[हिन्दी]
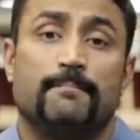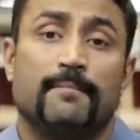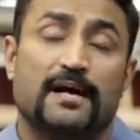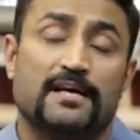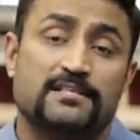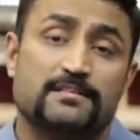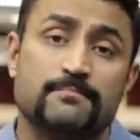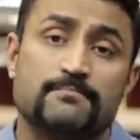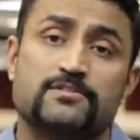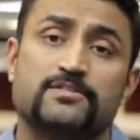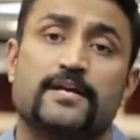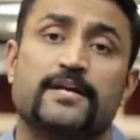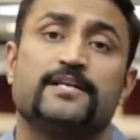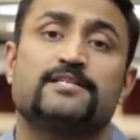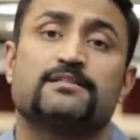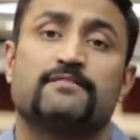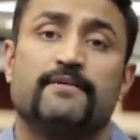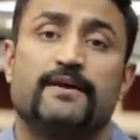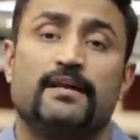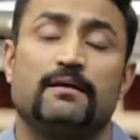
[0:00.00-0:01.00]
मैक्सिमम
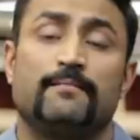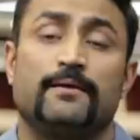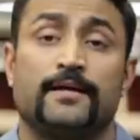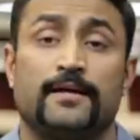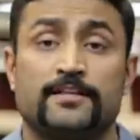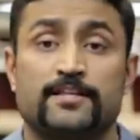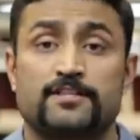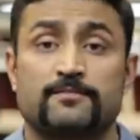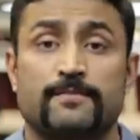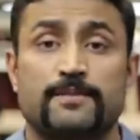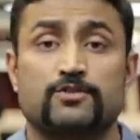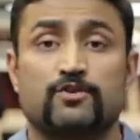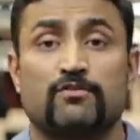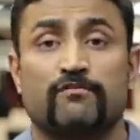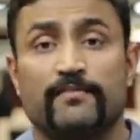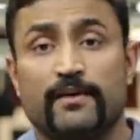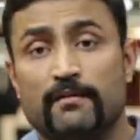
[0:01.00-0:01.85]
स्टडीज अवेलेबल हैं जिसमें इसको